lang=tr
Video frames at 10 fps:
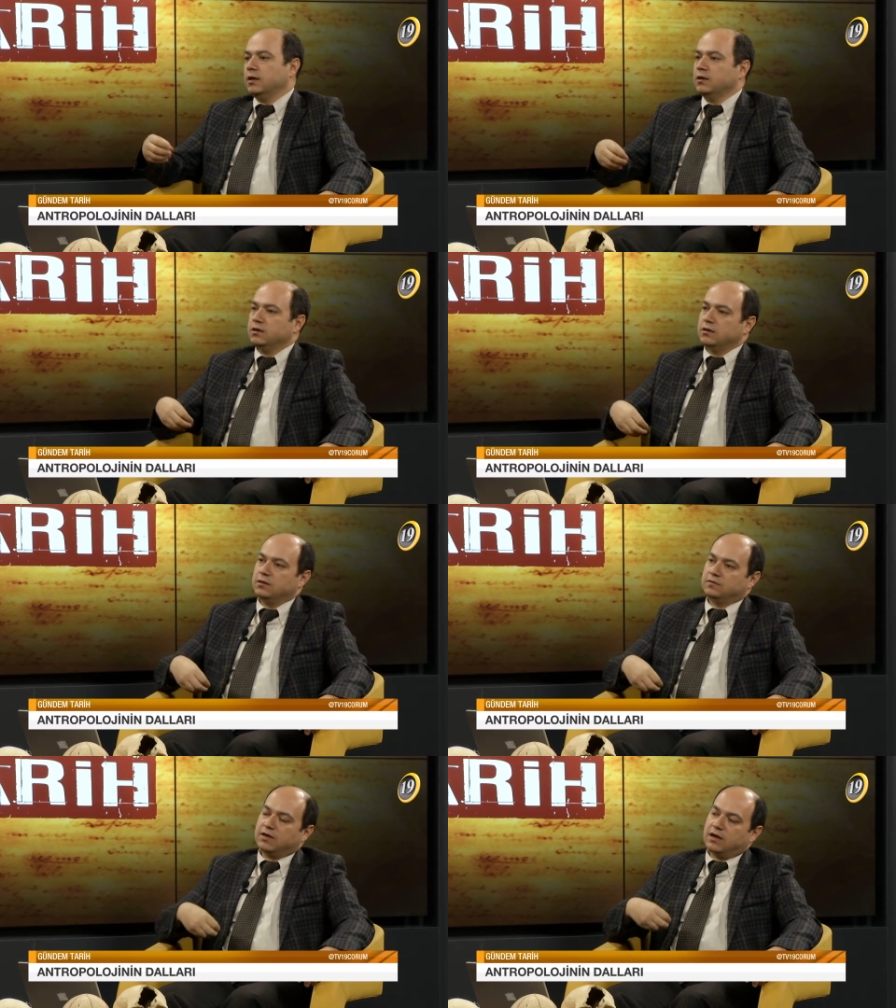
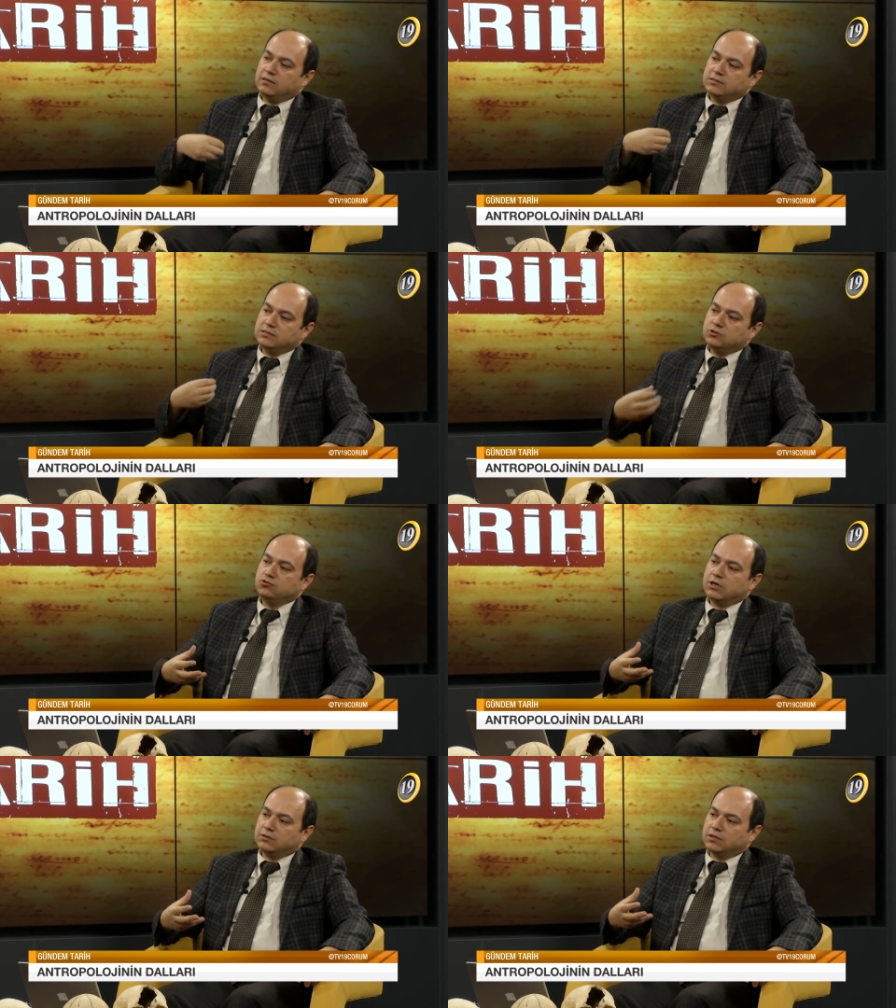E, ta antik
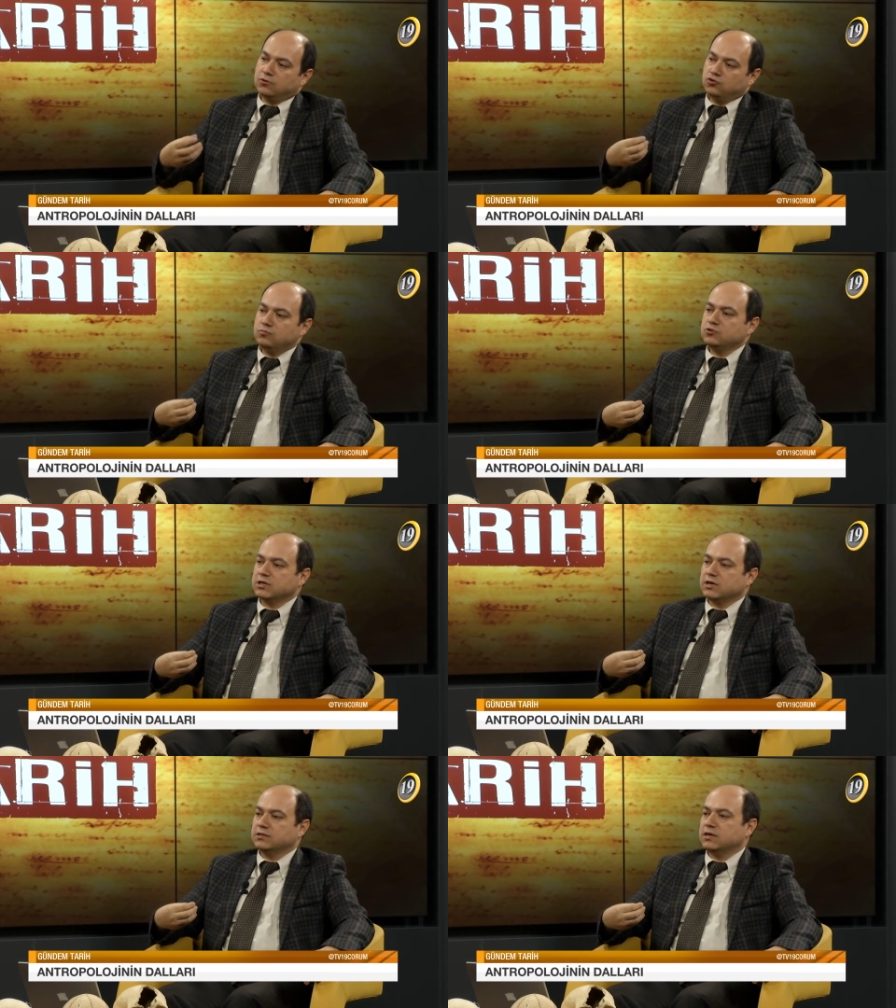Yunan'dan
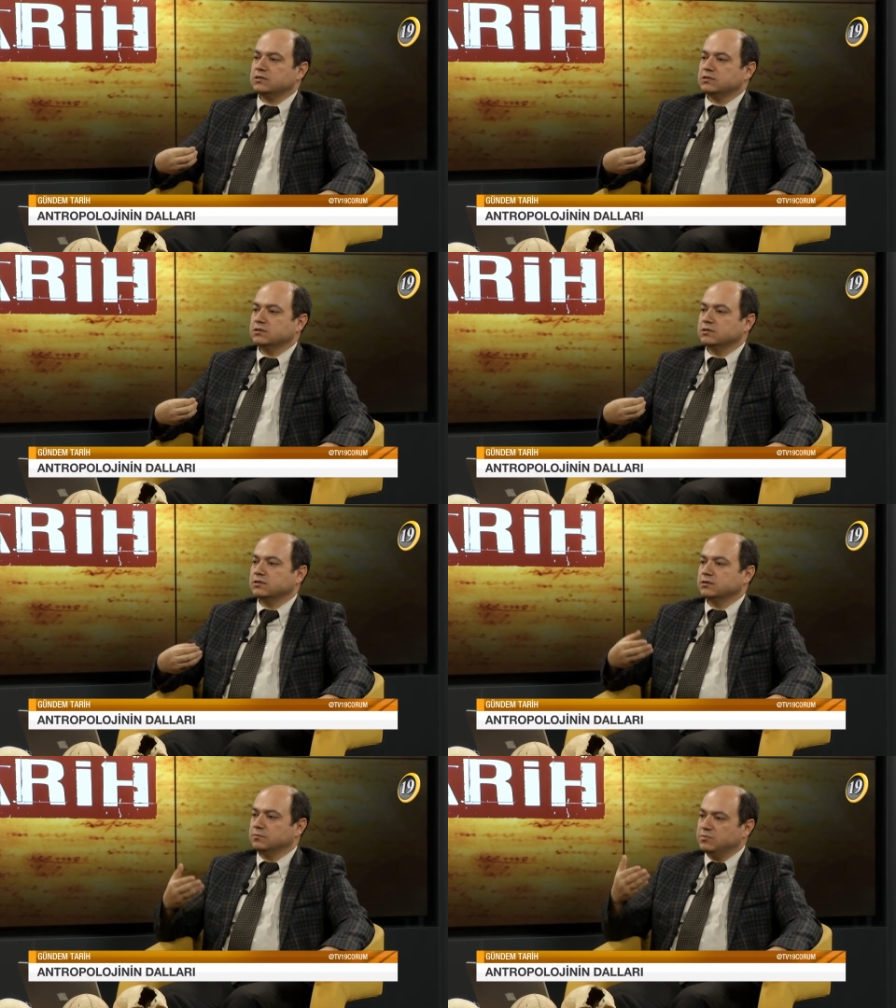günümüze kadar
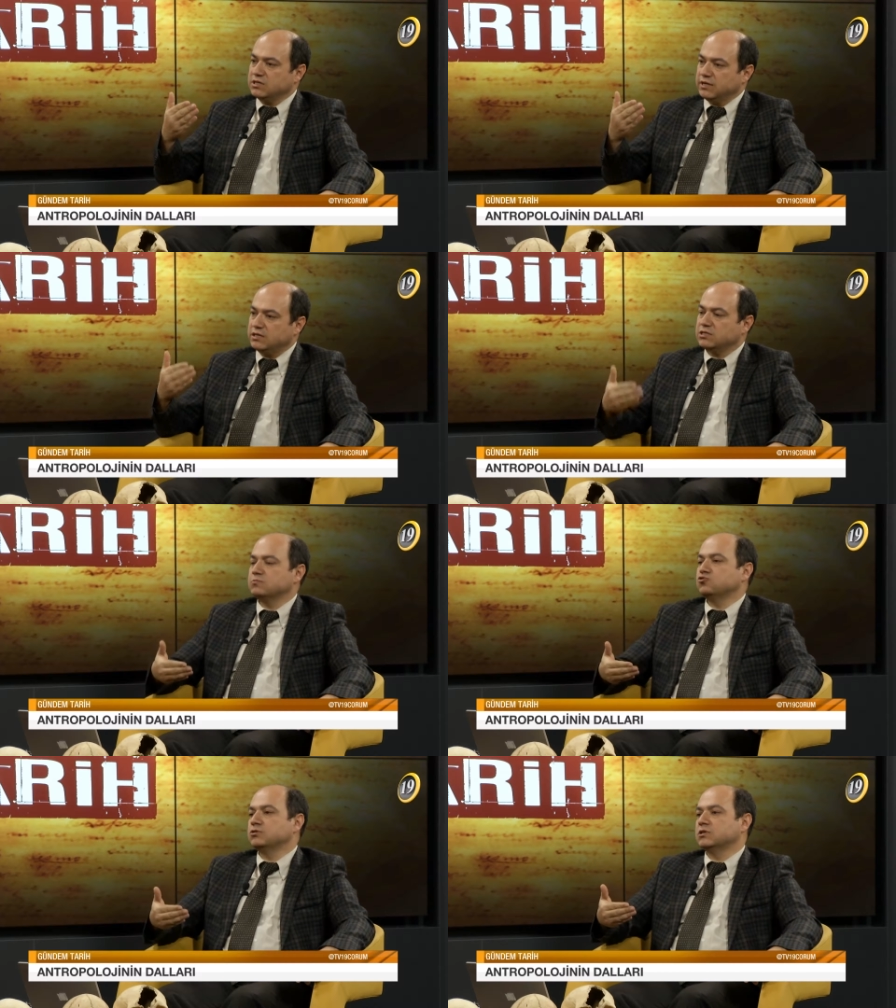e, bir
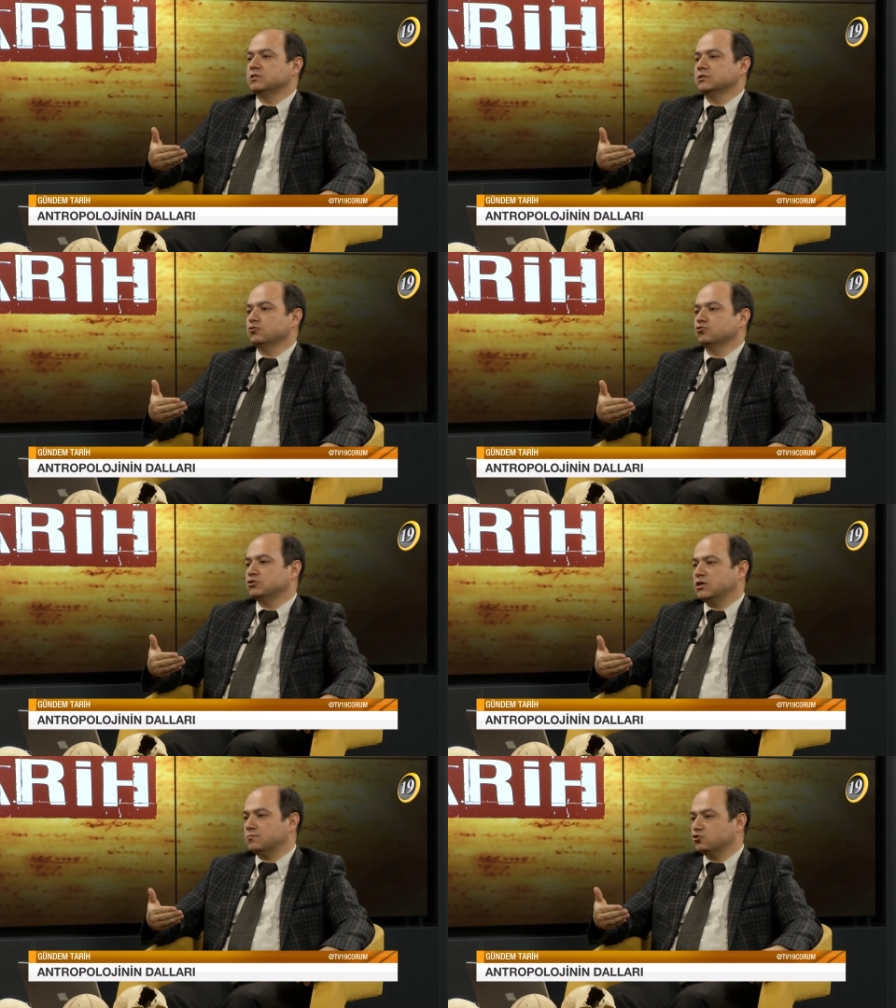gelişim süreci
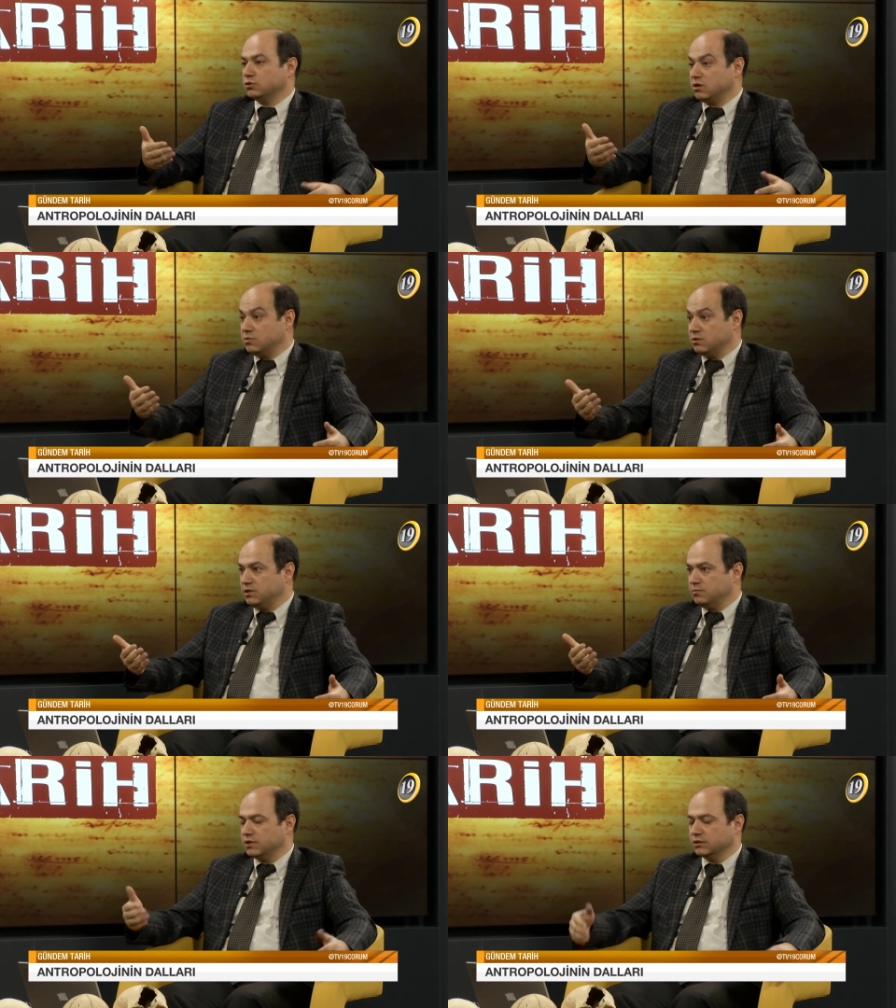göstermiş olan bir
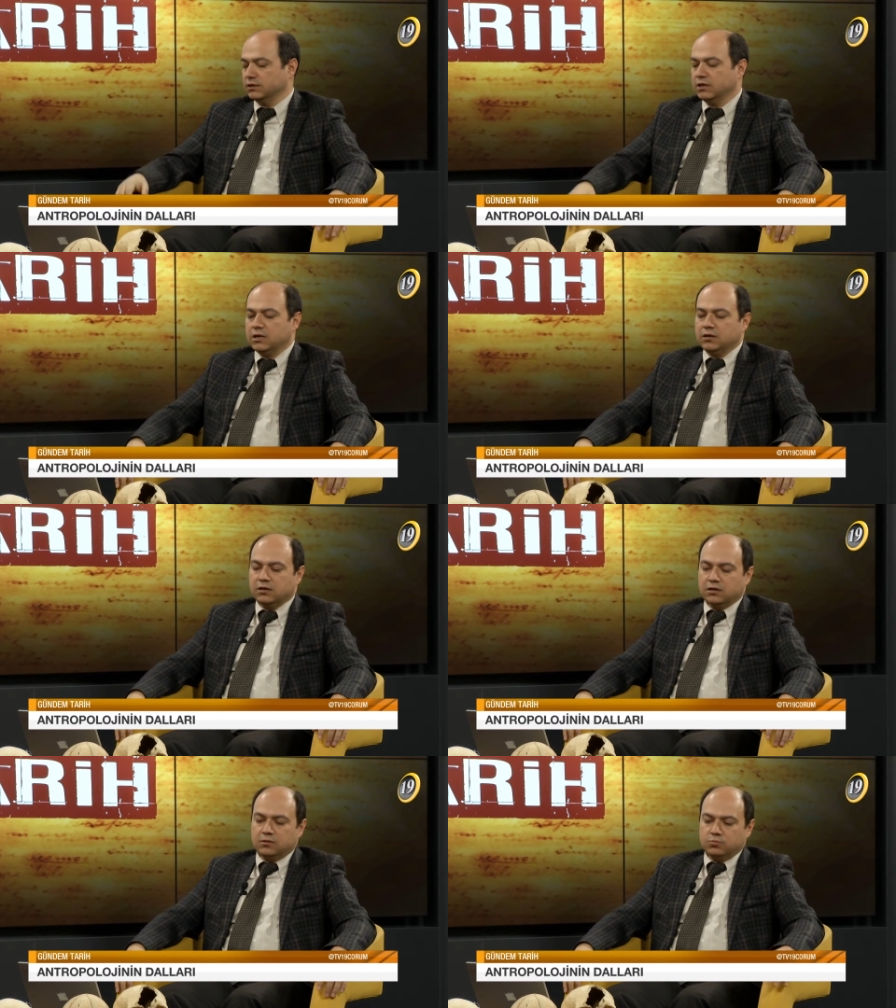bilim dalı.
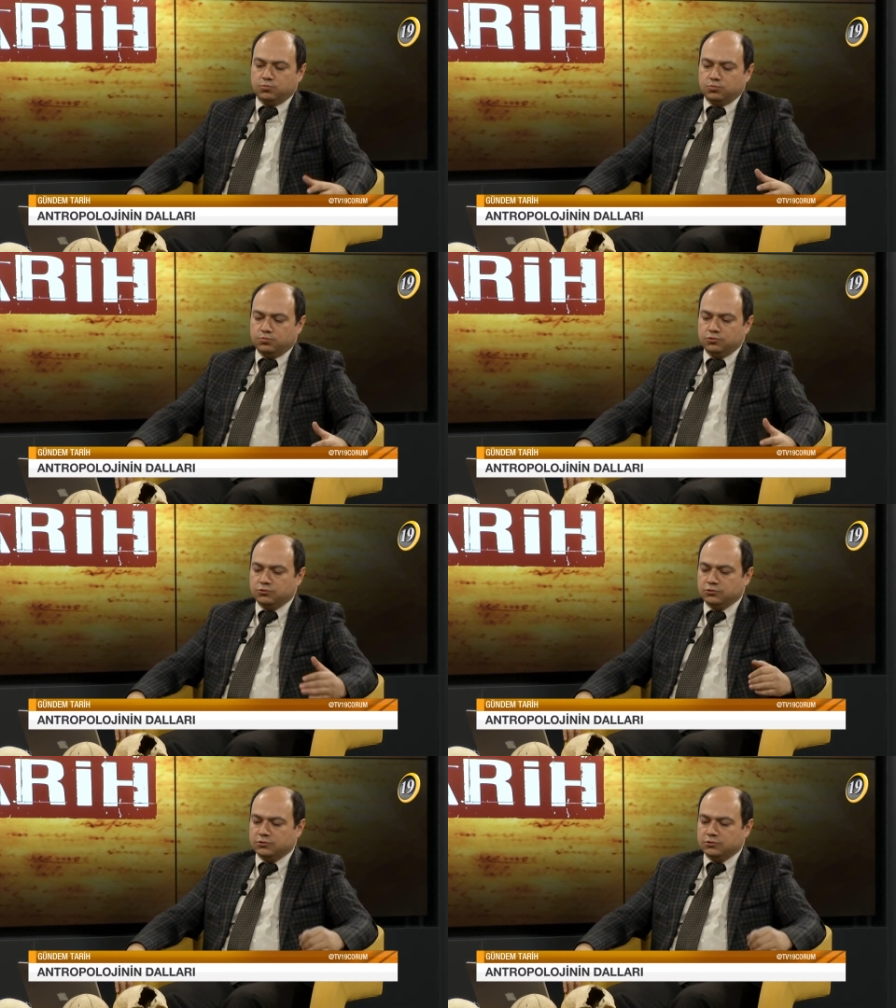E, bu